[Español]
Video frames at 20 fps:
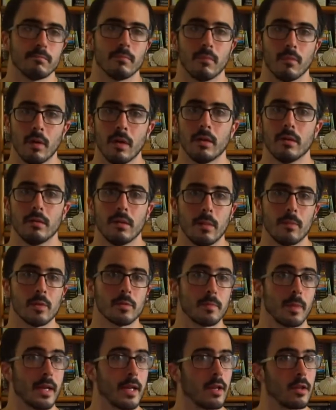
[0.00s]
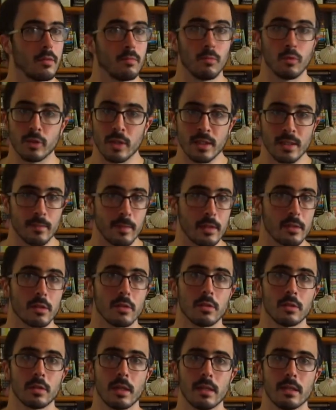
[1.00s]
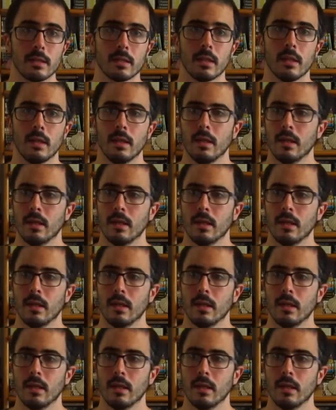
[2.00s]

bueno, hemos planeado muchísimas cosas,